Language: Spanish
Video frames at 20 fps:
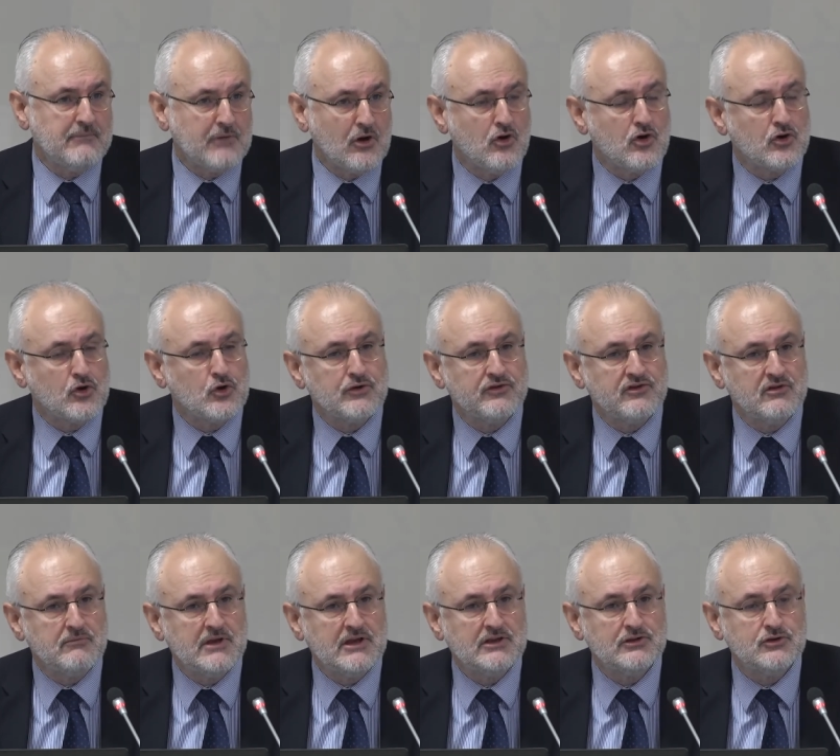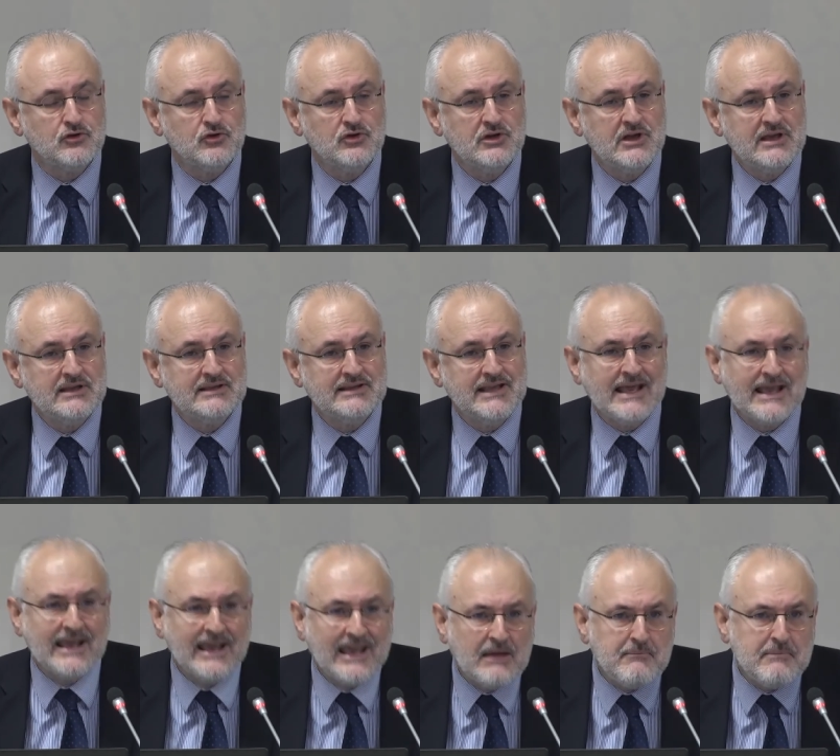mejor conocimiento de
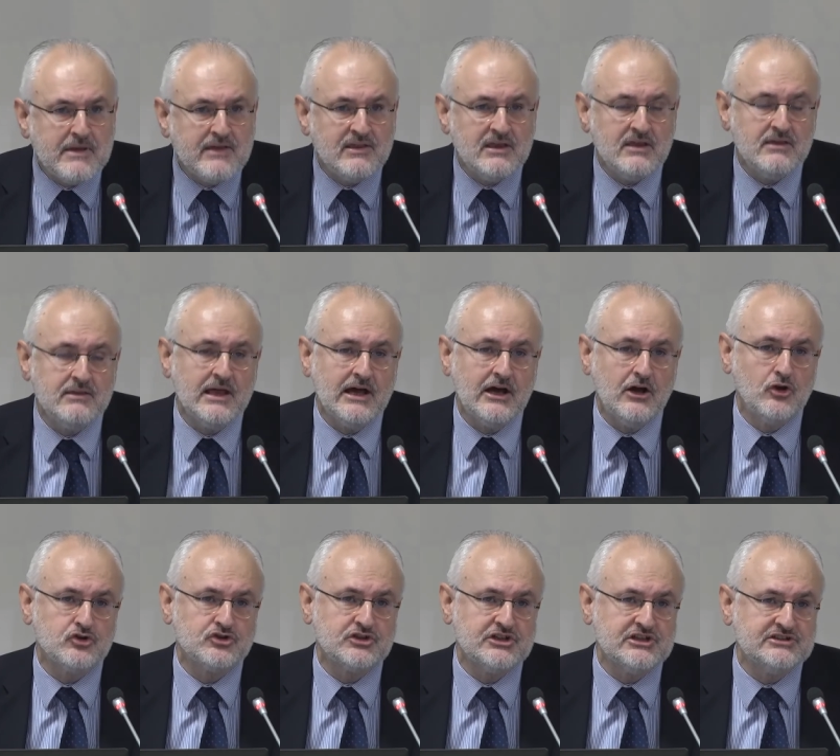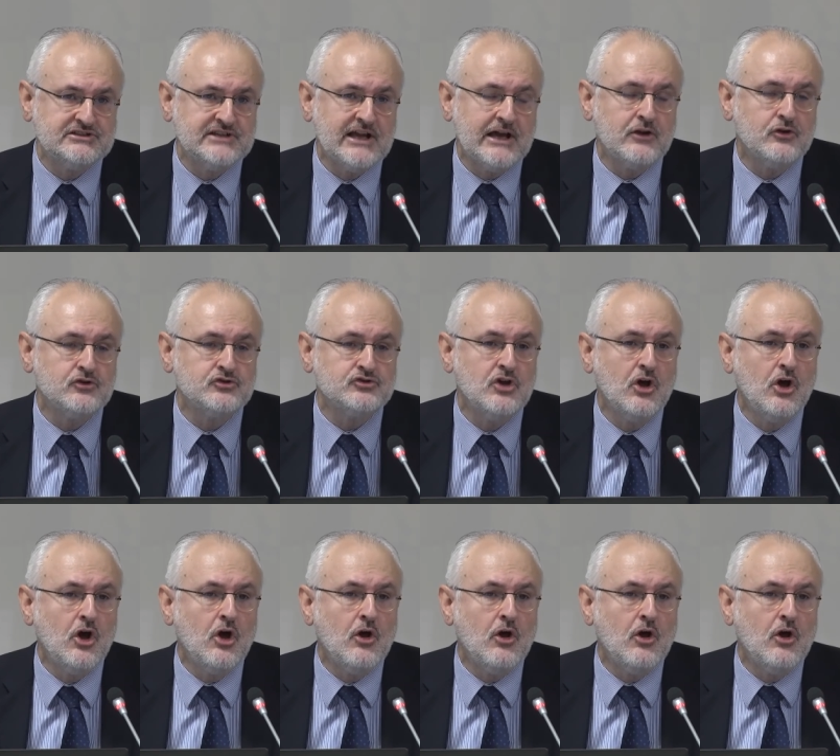en qué medida los cristianos